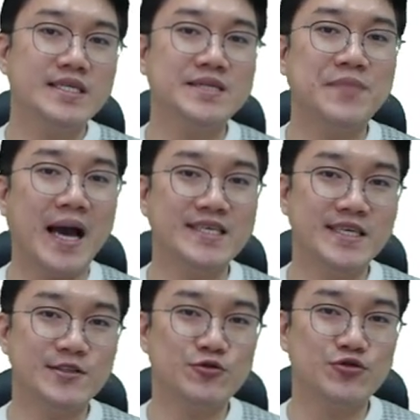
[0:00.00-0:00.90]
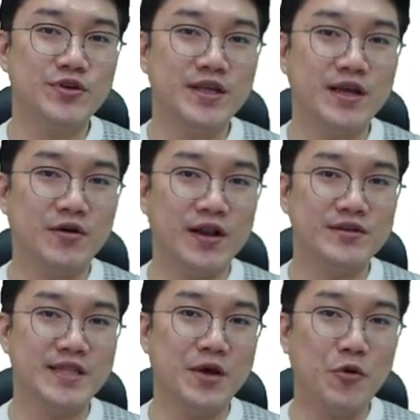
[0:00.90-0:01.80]
그 MySQL에
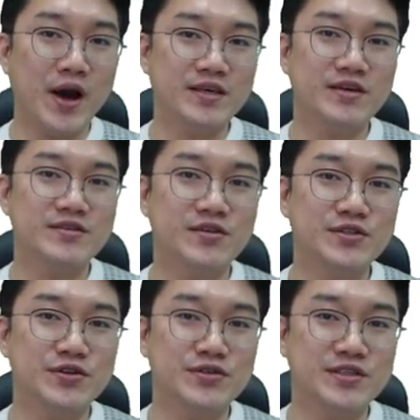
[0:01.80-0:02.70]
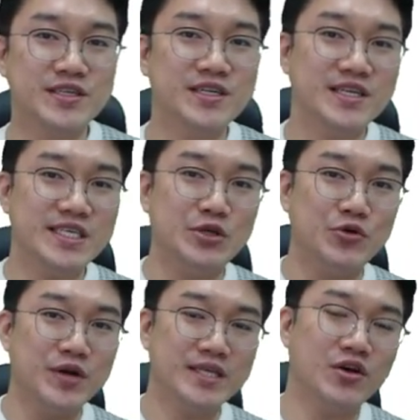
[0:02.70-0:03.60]
관련된 환경 설정들을
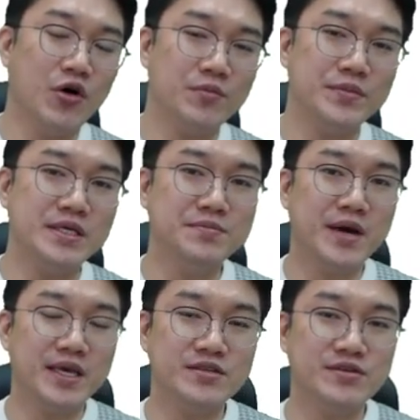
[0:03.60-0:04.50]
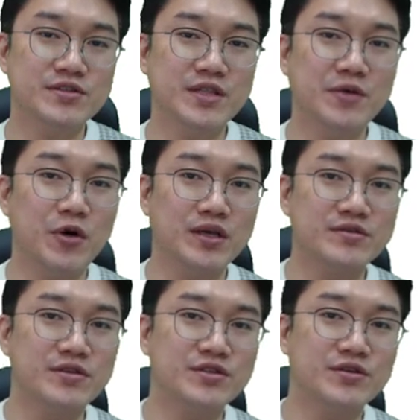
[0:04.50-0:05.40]
이용을 해서 미흡하게 설정된
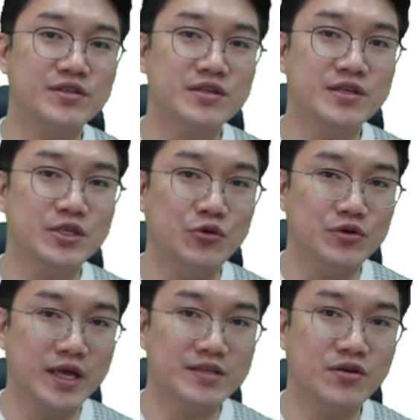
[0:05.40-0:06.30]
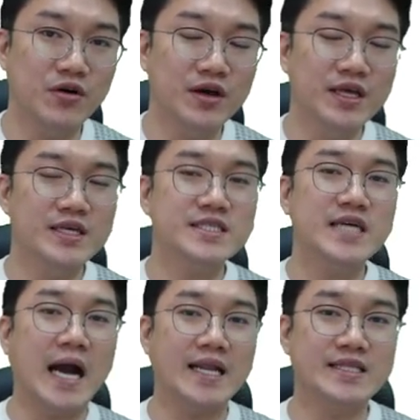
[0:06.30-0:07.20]
환경 설정들을 이용을 해서
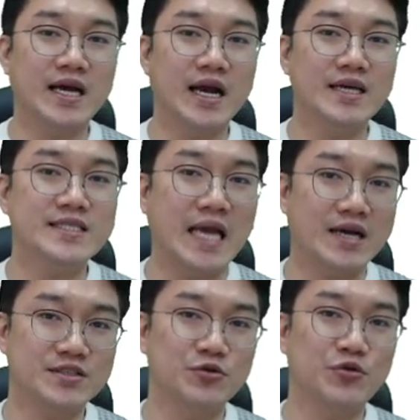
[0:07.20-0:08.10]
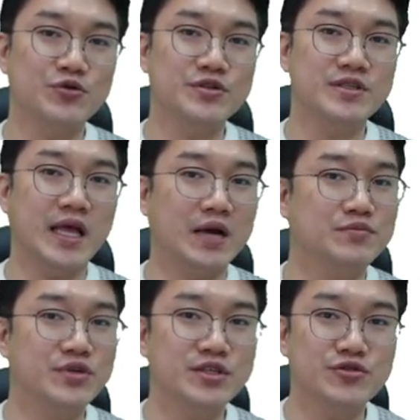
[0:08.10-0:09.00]
그 안에다가 이제 악성 코드를 내가
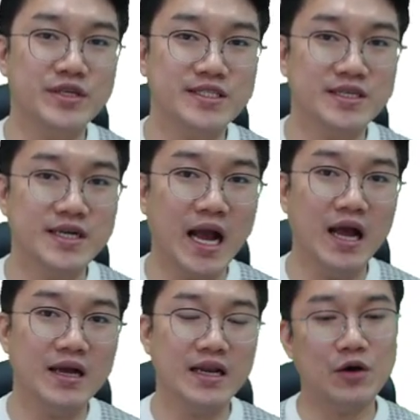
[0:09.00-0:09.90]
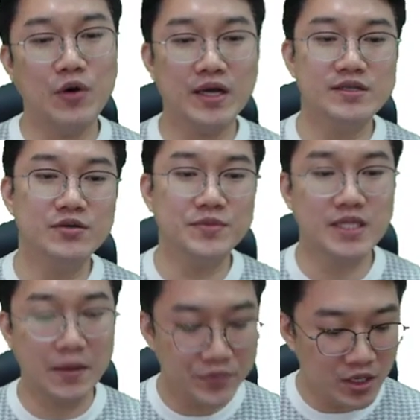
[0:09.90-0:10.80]
뿌릴 수 있을까 라고 하는
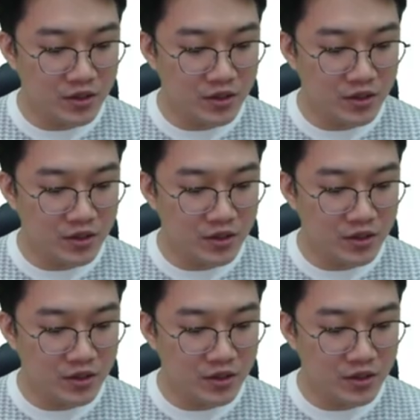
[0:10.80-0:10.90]
겁니다